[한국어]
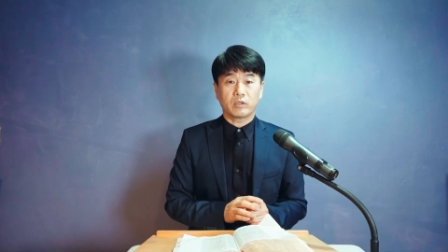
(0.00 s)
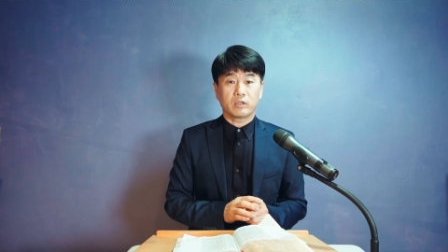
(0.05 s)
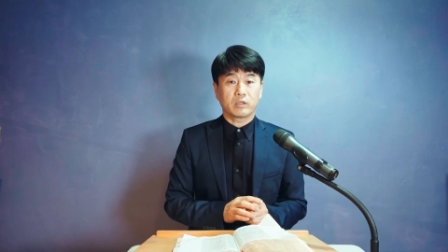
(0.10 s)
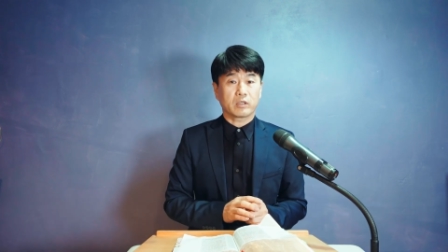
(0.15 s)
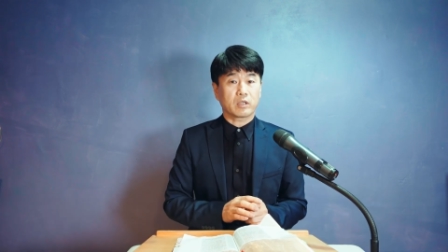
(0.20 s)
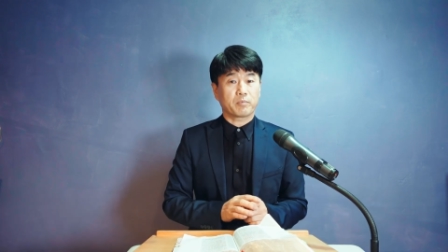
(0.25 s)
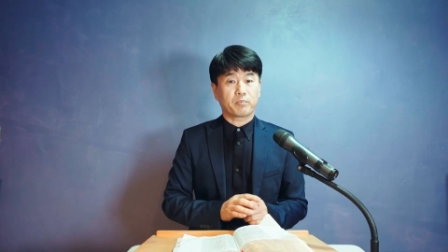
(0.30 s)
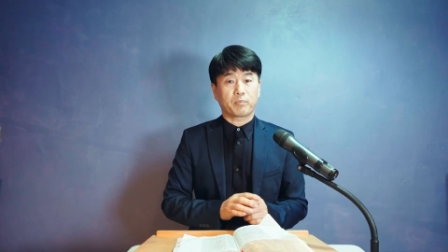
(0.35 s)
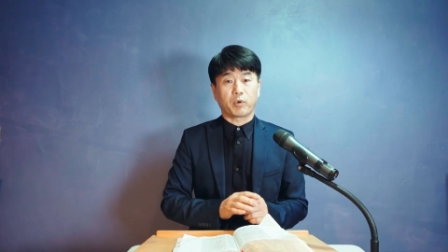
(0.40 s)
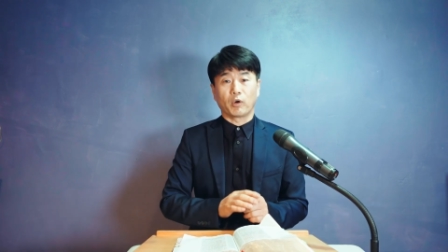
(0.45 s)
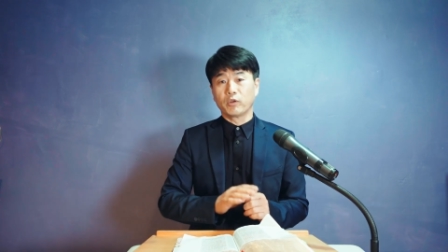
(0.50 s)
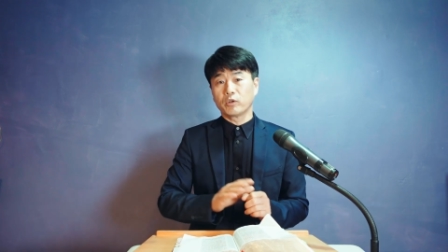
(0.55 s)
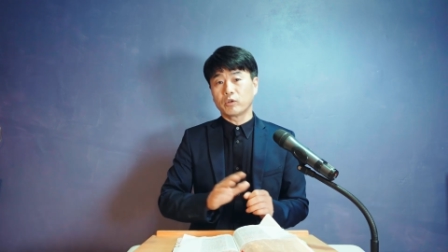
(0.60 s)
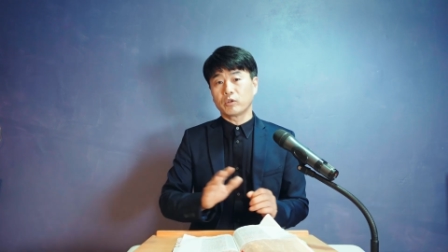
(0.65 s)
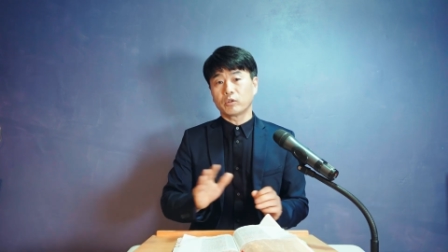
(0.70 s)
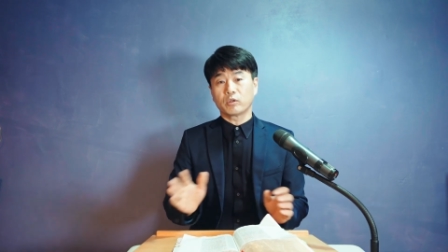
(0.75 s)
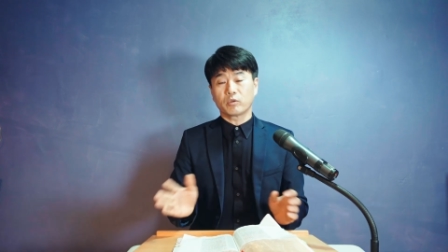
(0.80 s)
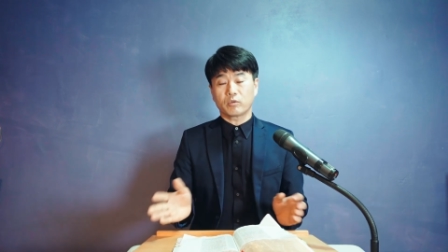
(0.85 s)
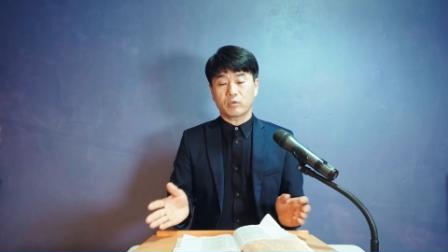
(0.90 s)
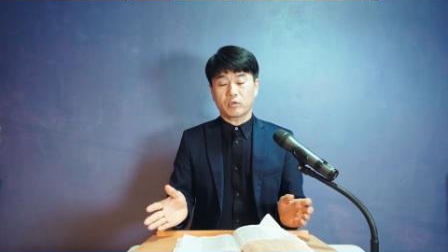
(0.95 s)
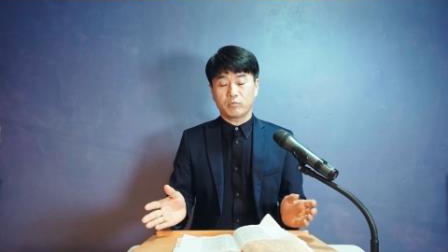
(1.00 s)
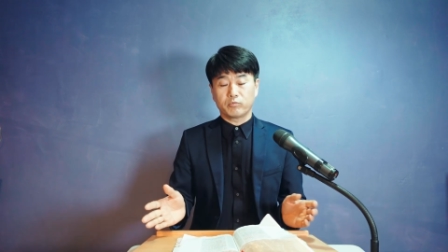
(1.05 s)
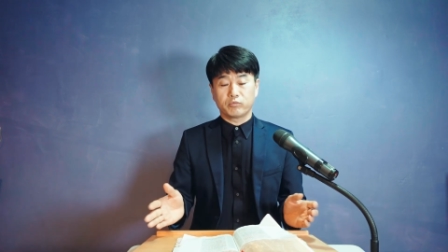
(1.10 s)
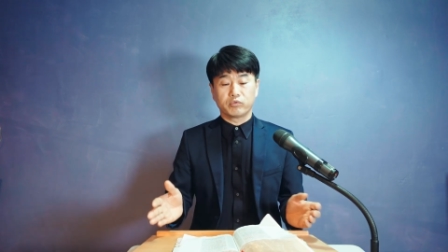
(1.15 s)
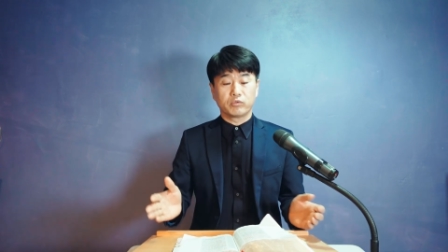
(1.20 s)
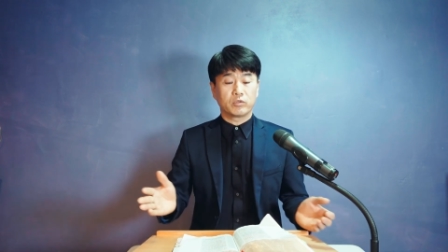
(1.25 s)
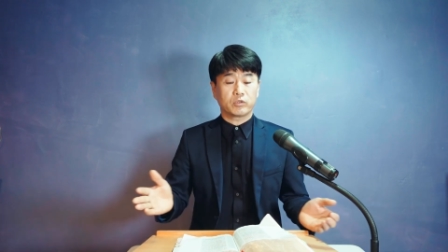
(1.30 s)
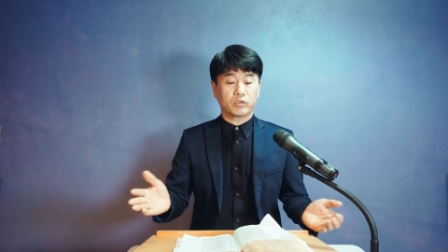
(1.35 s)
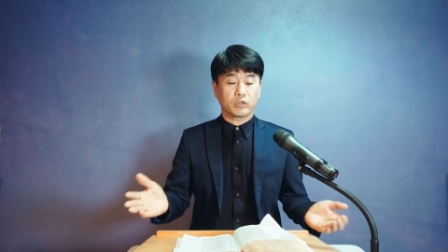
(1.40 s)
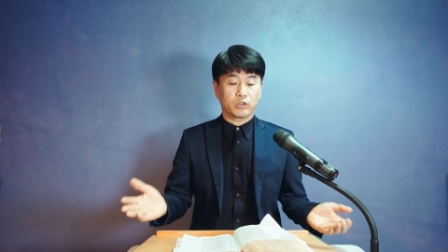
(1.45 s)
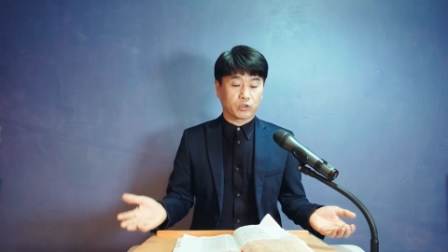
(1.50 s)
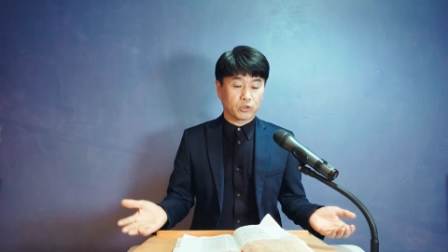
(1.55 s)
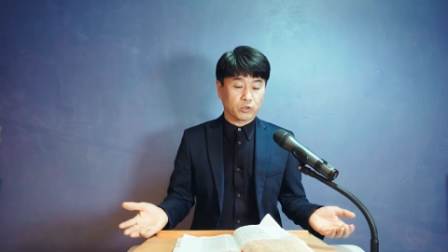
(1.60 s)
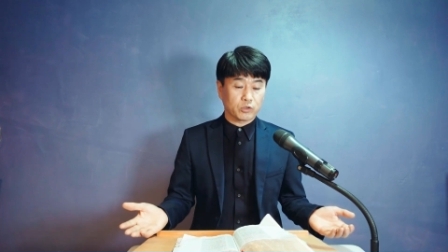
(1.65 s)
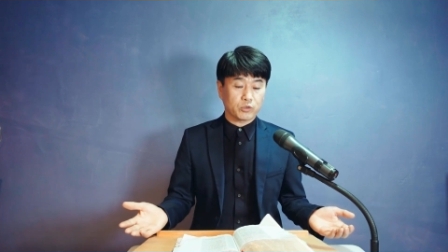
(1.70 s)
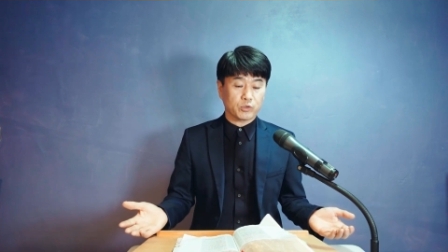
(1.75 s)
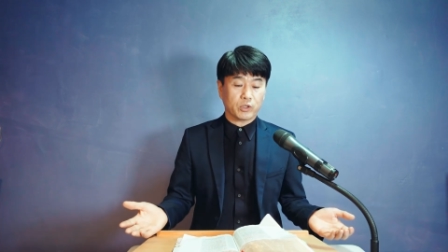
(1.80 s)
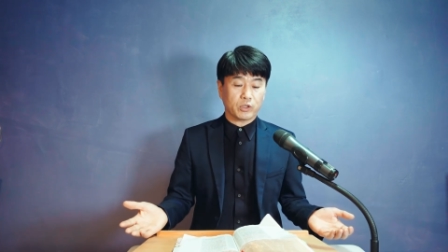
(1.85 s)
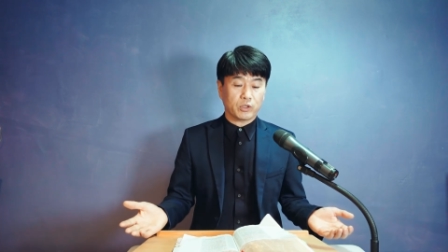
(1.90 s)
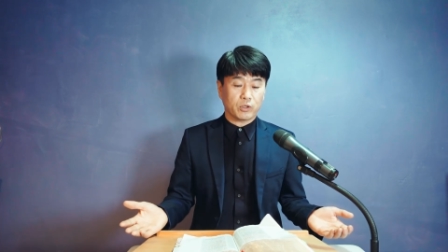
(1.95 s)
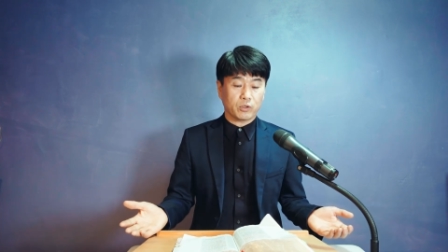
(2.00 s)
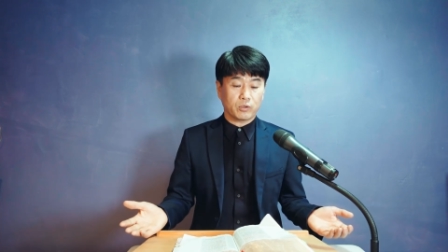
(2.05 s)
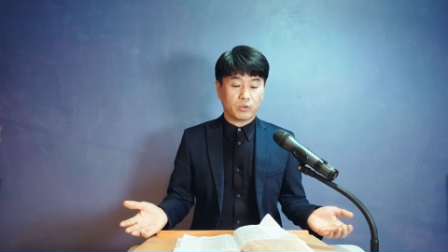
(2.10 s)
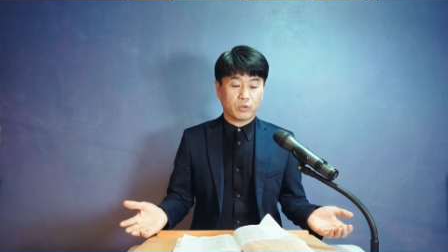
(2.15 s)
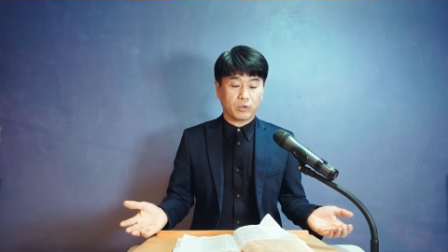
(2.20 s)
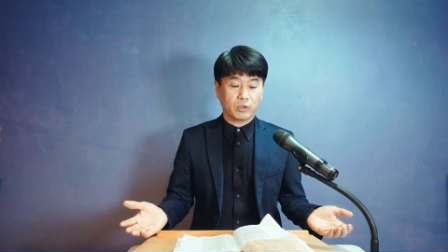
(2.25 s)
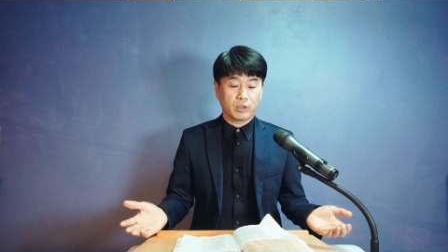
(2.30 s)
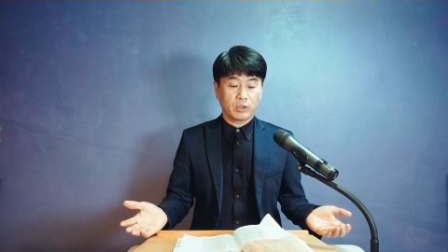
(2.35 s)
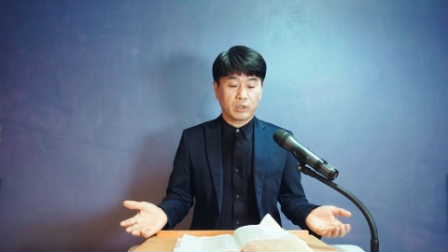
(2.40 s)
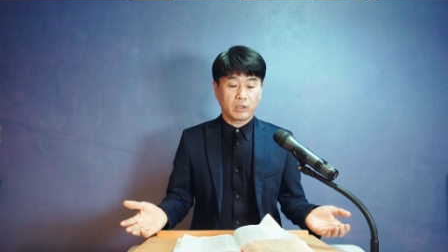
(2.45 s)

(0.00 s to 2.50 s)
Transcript: 이렇게 번거롭고 문을 또 열어줘야 되고,